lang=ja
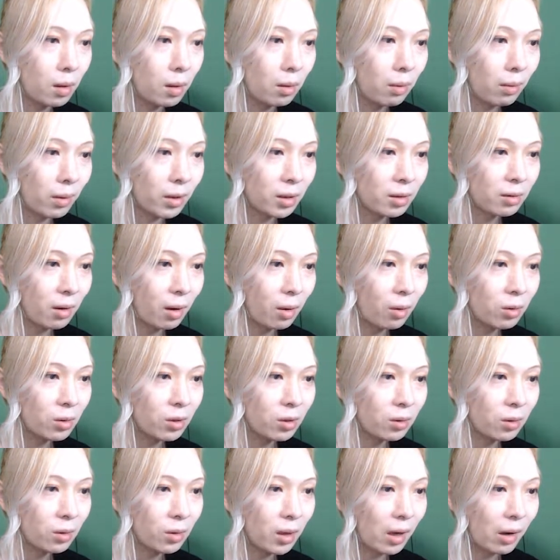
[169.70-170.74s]
私は大
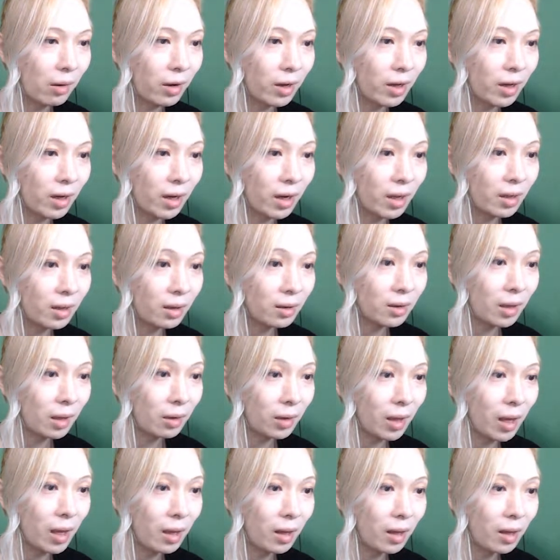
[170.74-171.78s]
舅に可愛がられてるんだよ
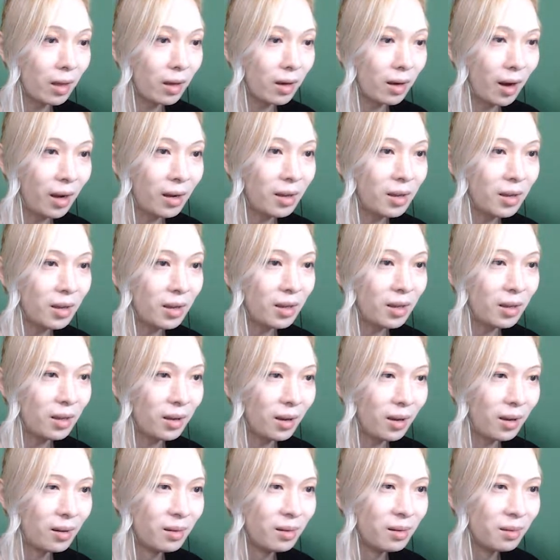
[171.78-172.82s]
ね。
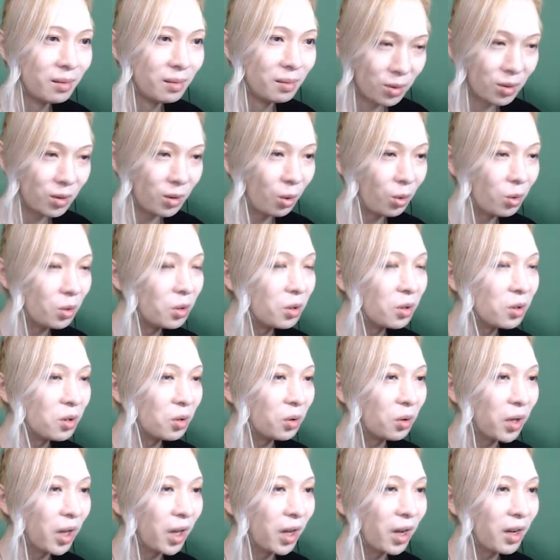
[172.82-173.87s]
ラッキー。そういう
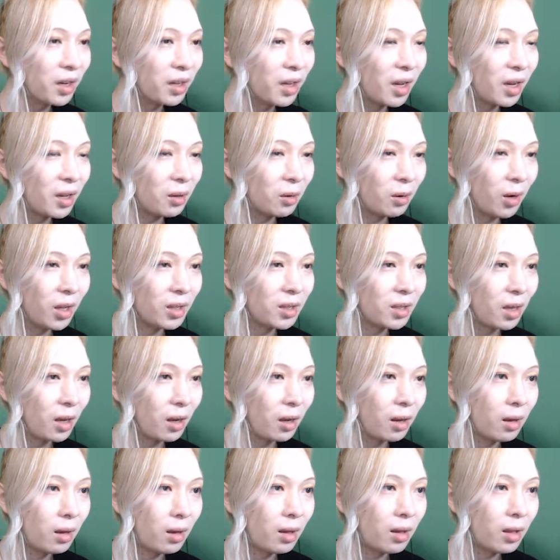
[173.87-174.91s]
上下関係の連鎖。
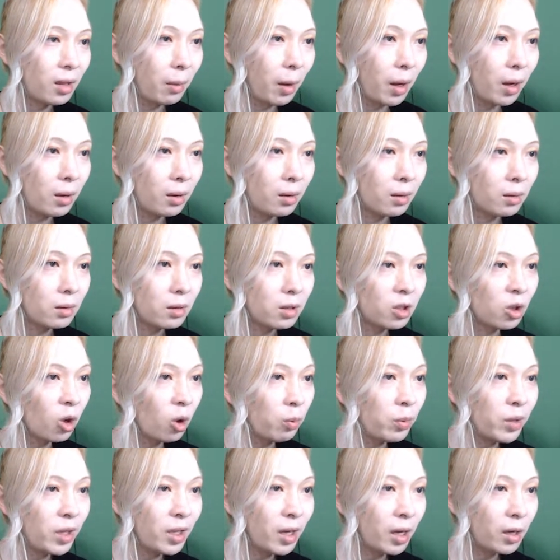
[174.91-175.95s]
やば、自
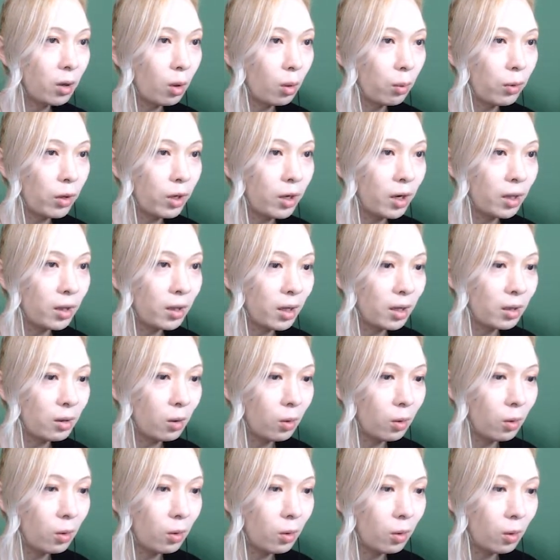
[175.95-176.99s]
己 PR 覚えらんない
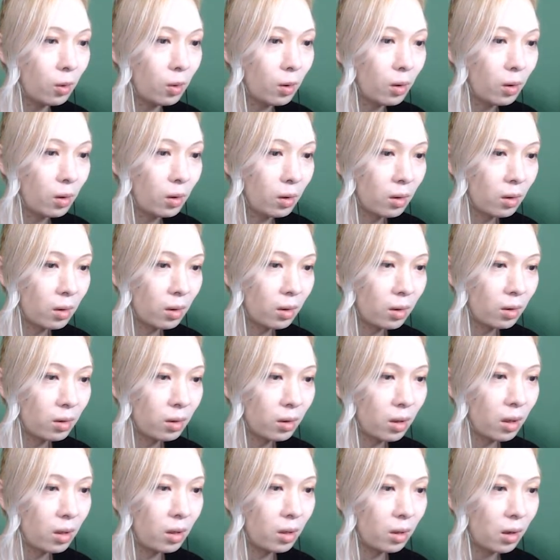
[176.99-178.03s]
よ。
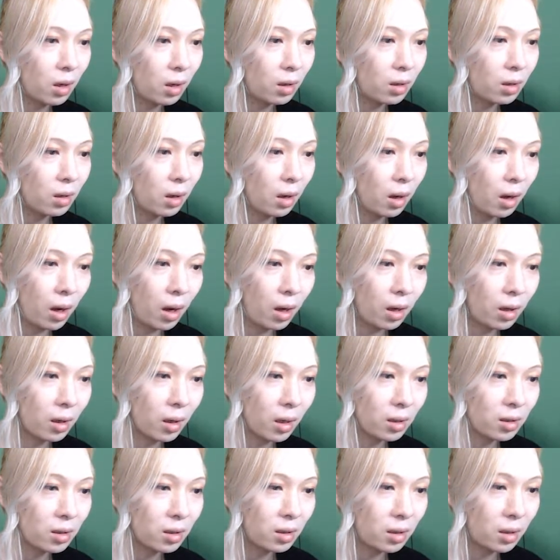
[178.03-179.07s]
手に書くか、
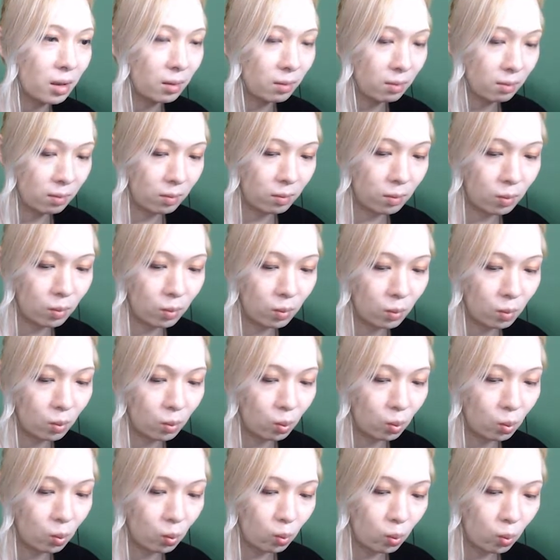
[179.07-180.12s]
ハンカチに。
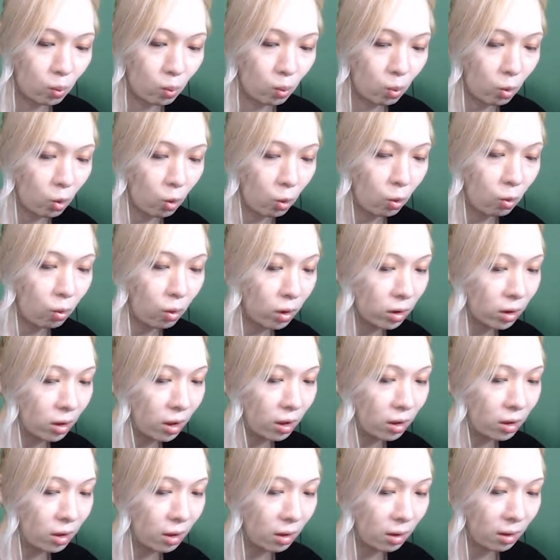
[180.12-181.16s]
ここは手
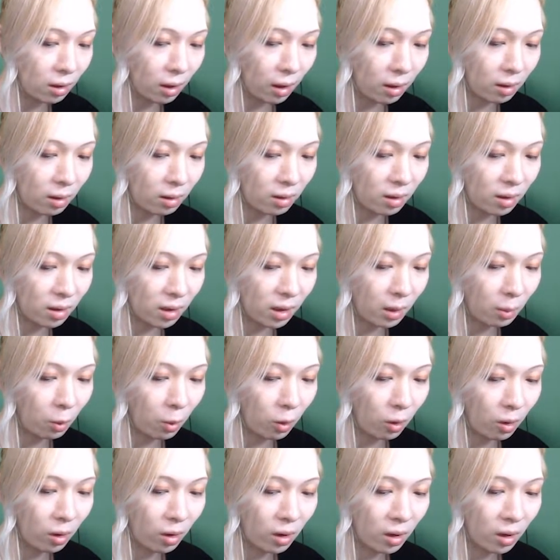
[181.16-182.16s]
に、いや、でも、